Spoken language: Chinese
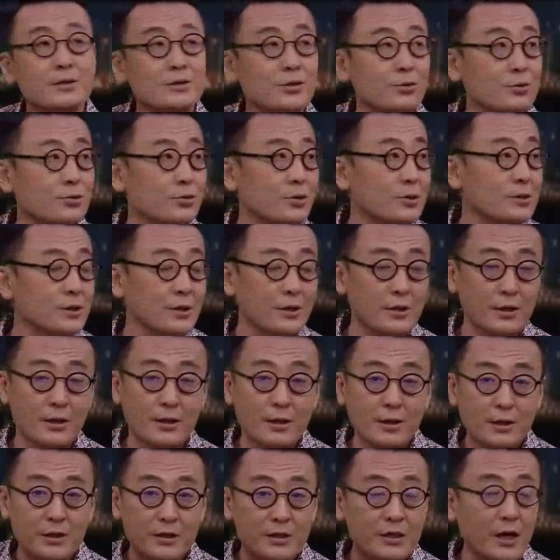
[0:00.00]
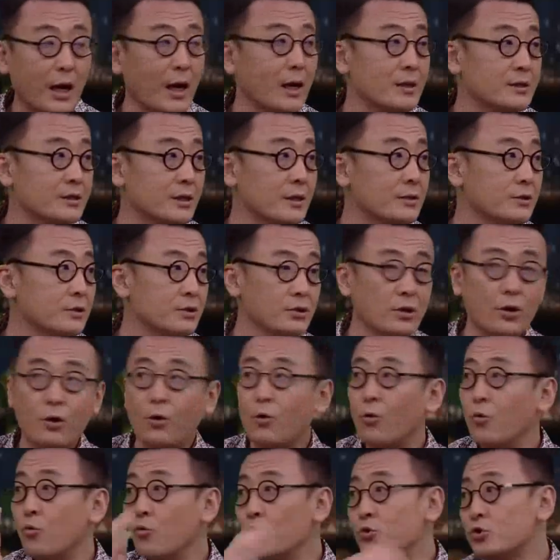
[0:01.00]
叫做这个“崖山之
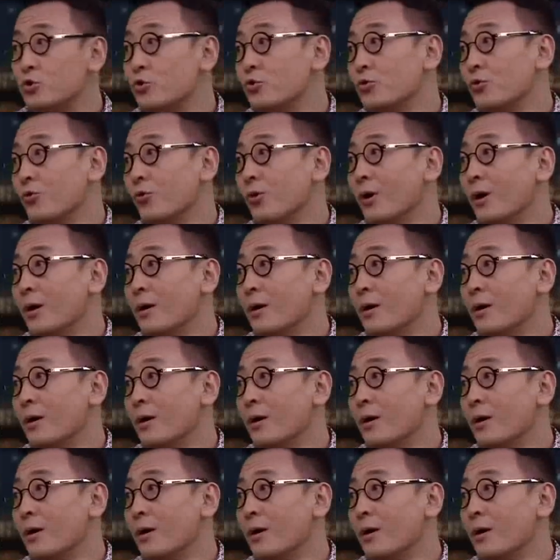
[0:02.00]
后无中国”。